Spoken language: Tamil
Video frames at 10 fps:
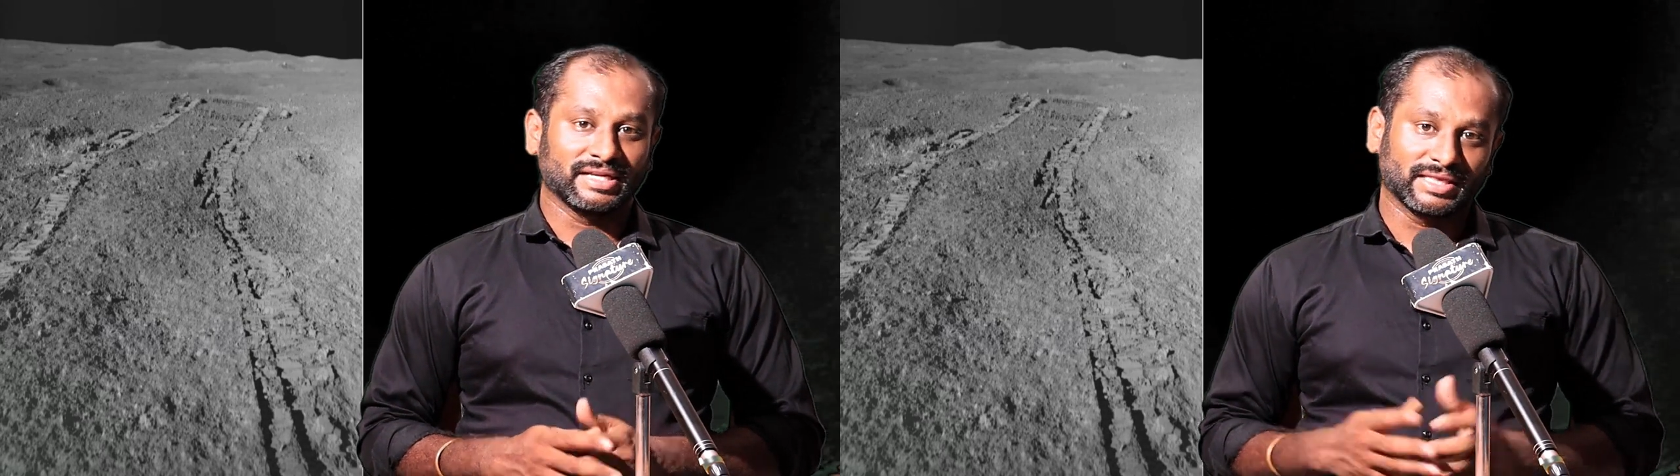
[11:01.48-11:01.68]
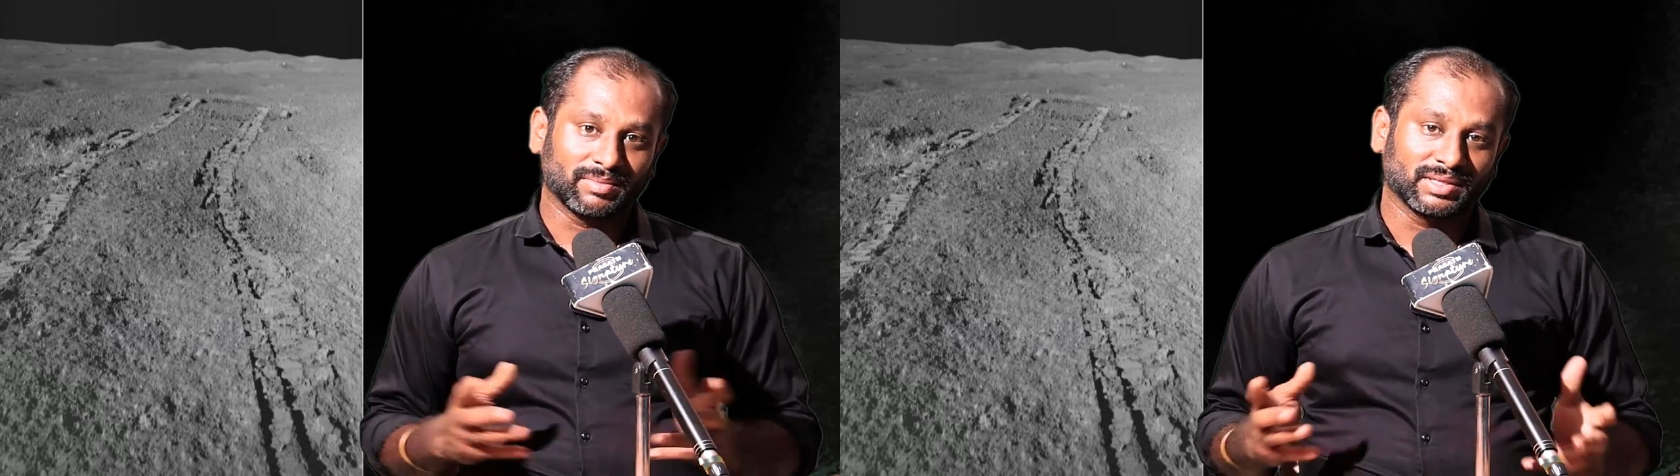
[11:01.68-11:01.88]

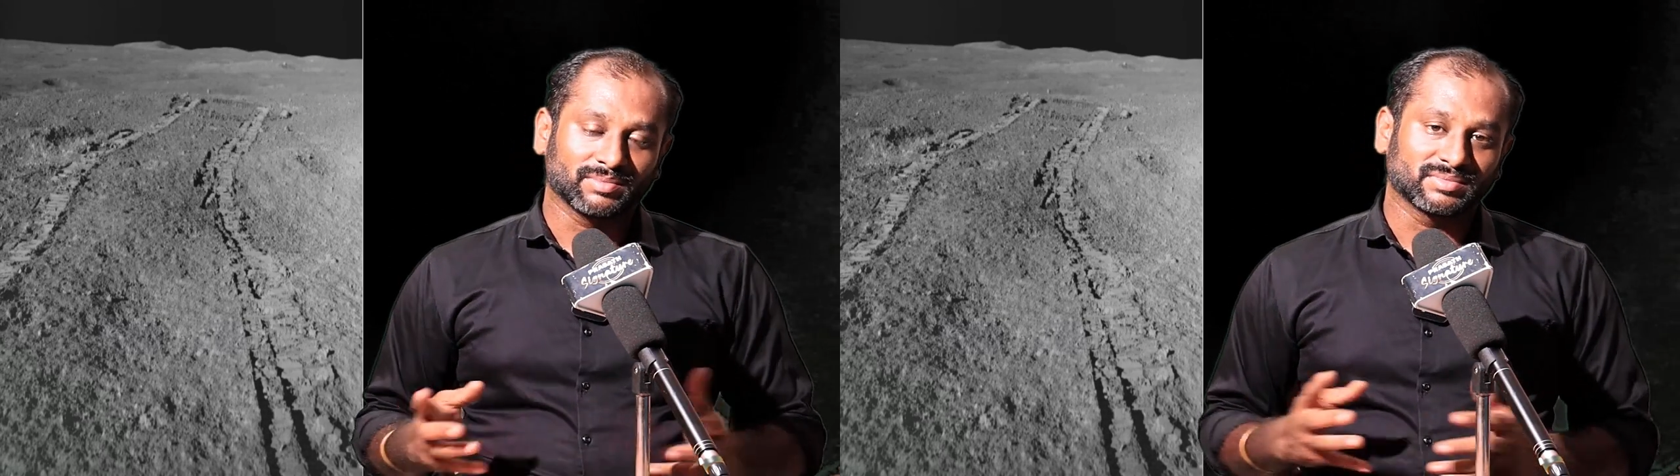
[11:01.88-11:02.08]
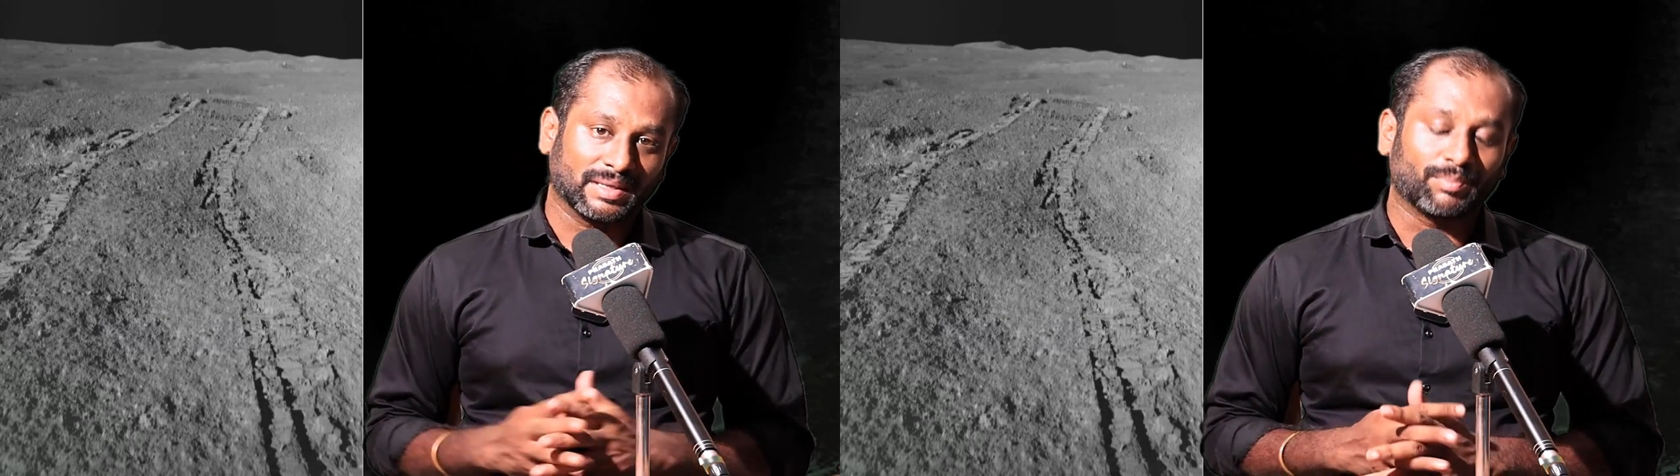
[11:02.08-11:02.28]
நித்தம்
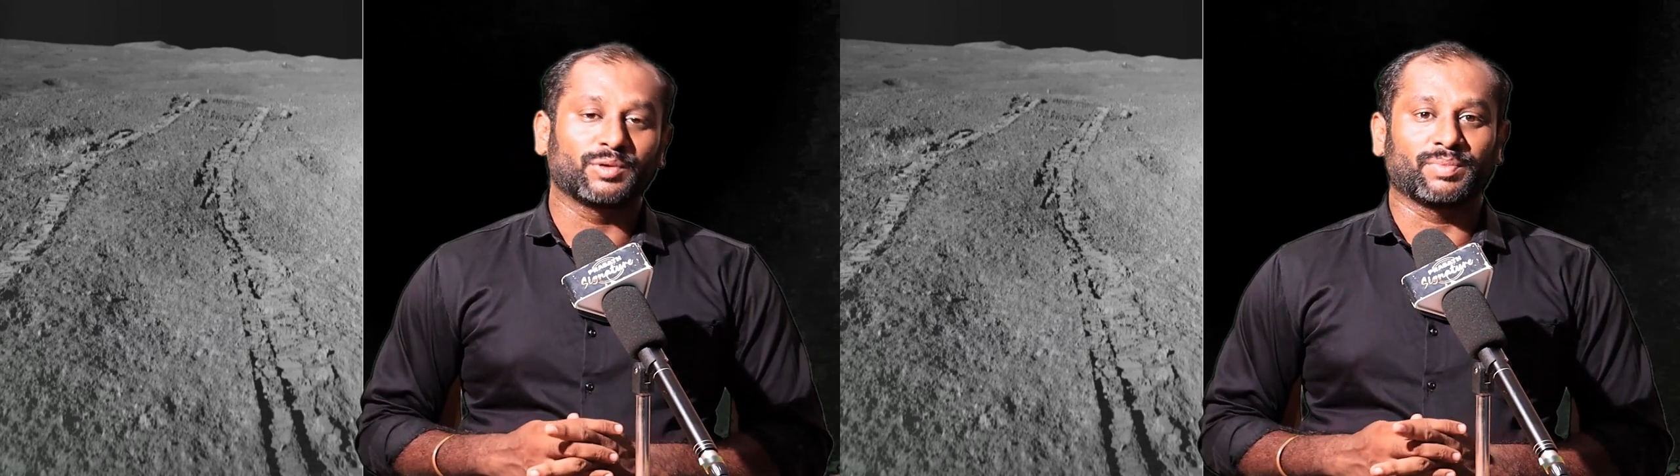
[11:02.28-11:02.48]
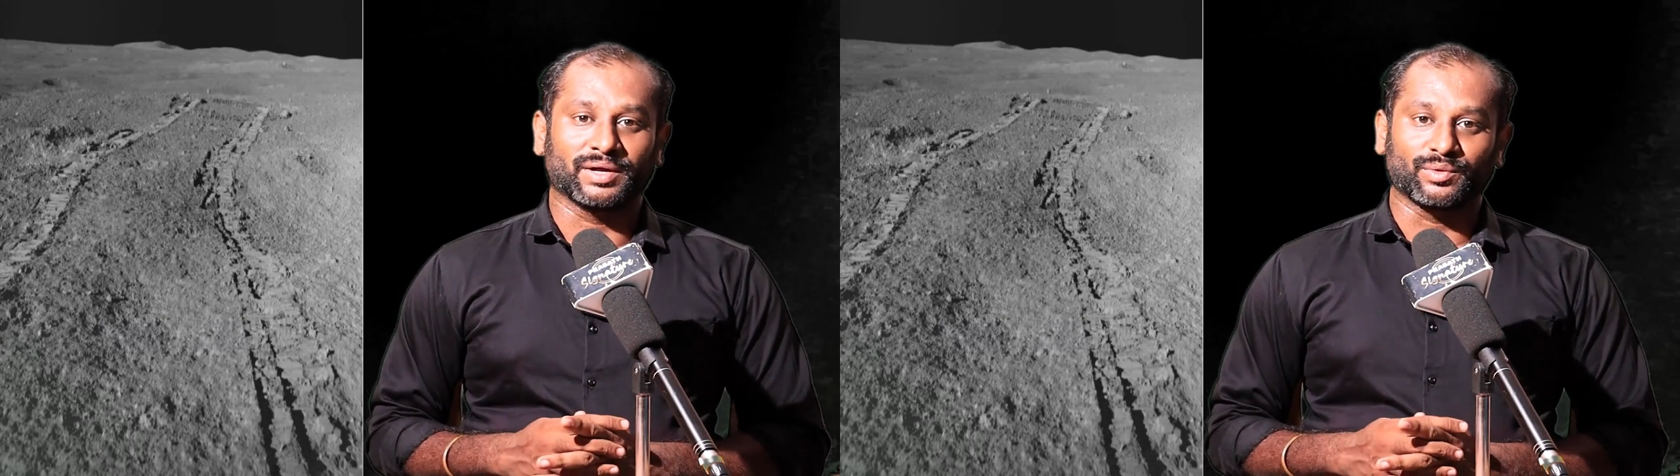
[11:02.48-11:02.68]
நித்தம்
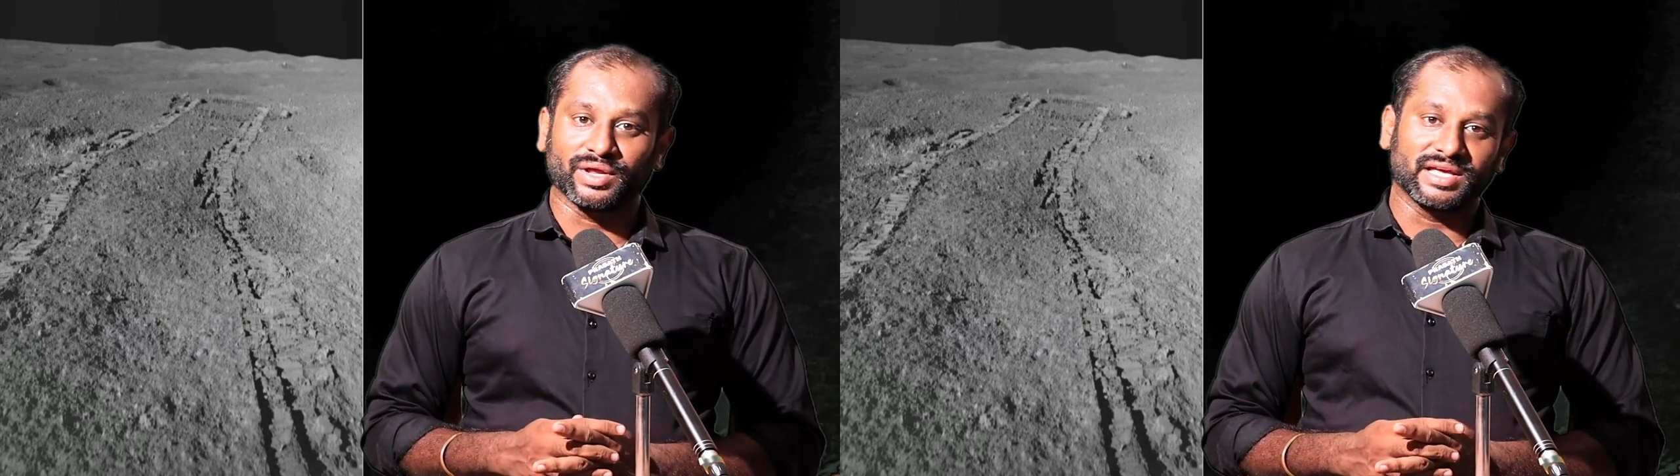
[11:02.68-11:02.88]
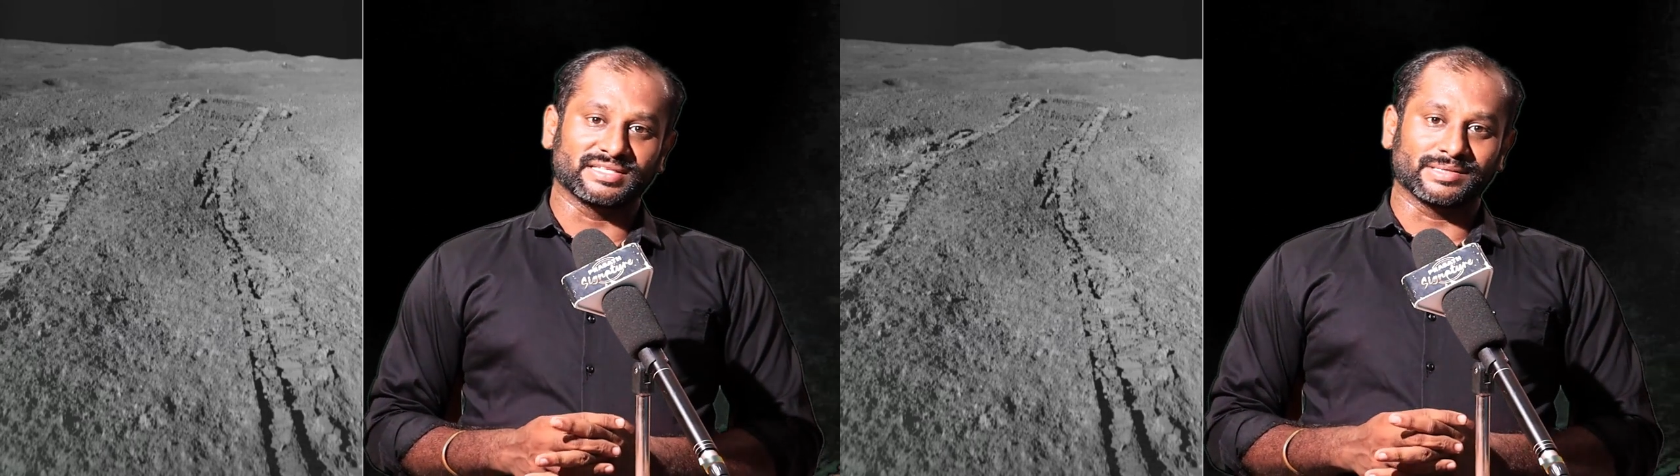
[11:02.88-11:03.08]
சப்போர்ட்
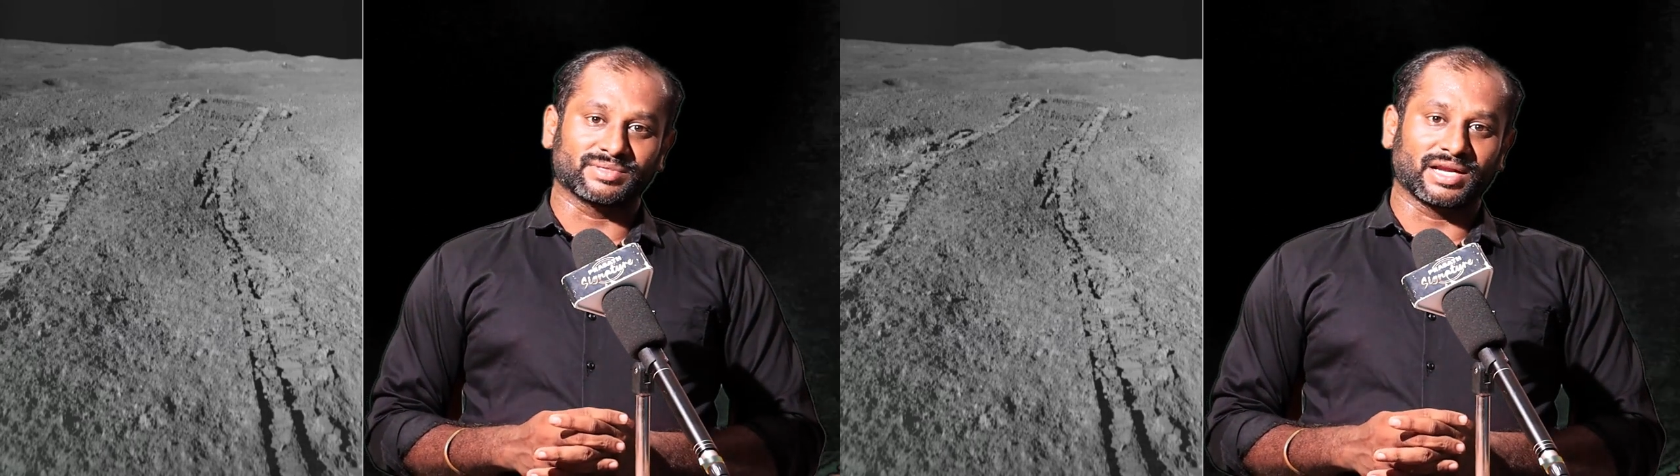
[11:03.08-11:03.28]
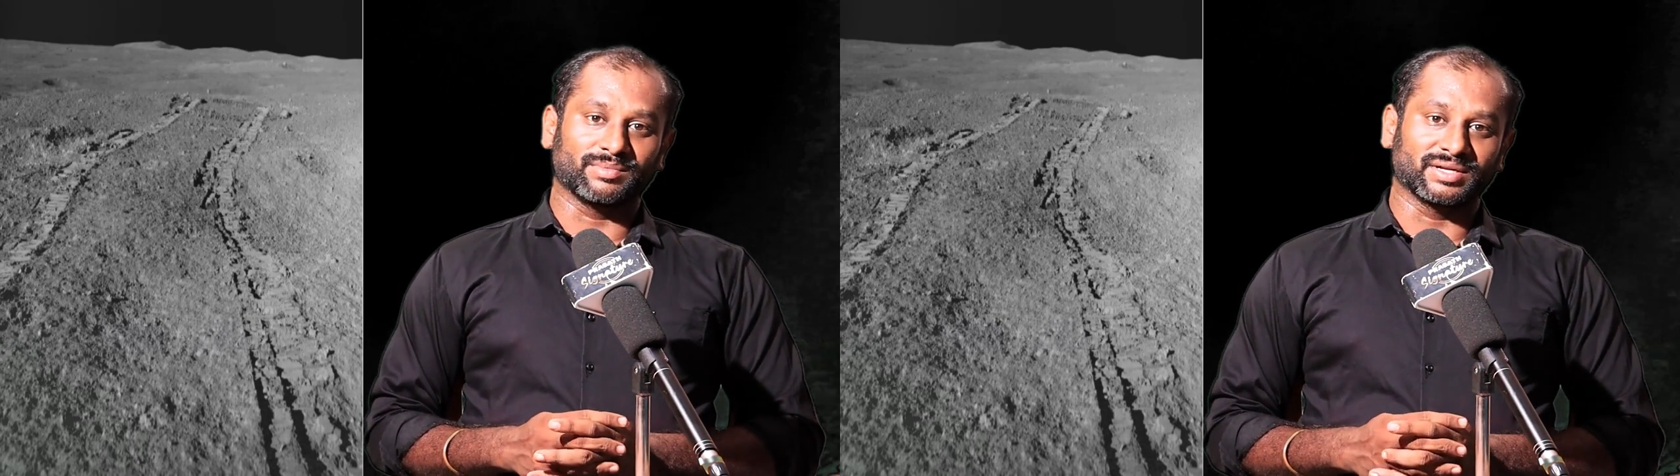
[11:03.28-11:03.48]
பண்ணக்கூடிய
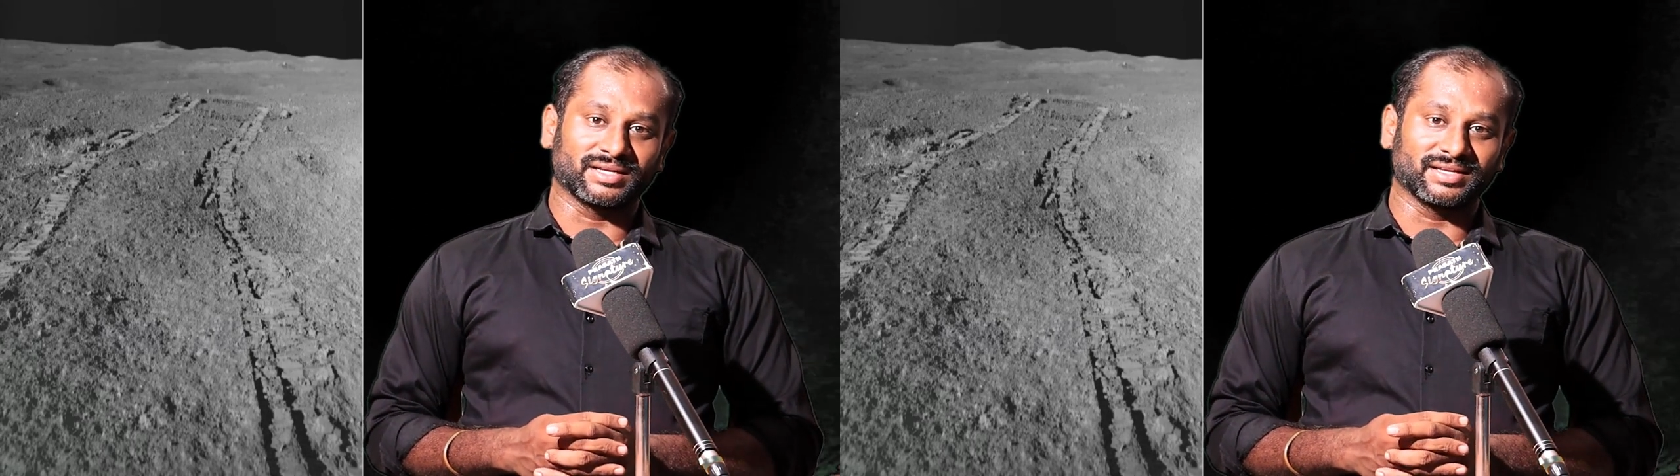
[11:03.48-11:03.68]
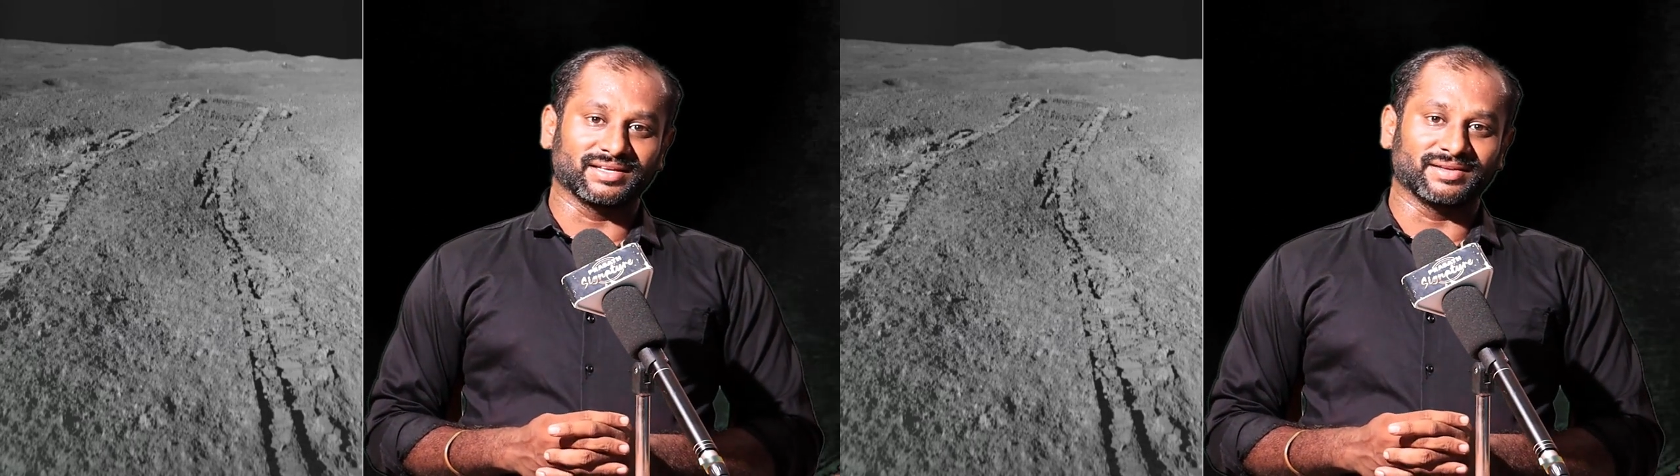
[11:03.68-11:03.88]

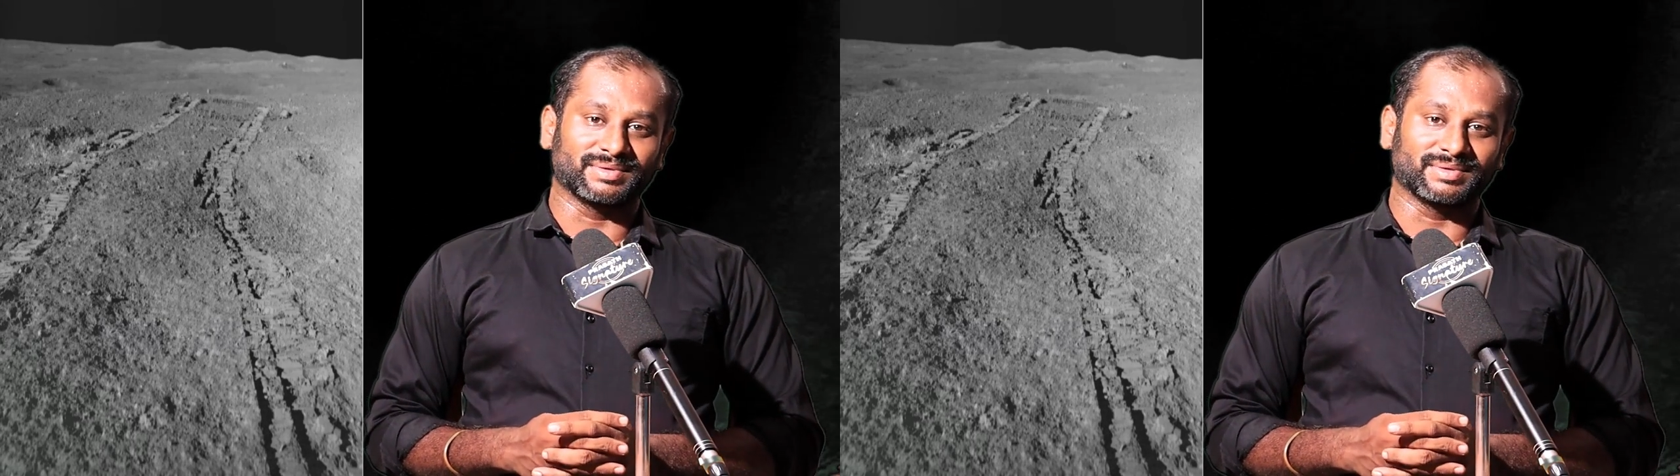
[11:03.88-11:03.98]
சப்ஸ்கிரைபருக்கு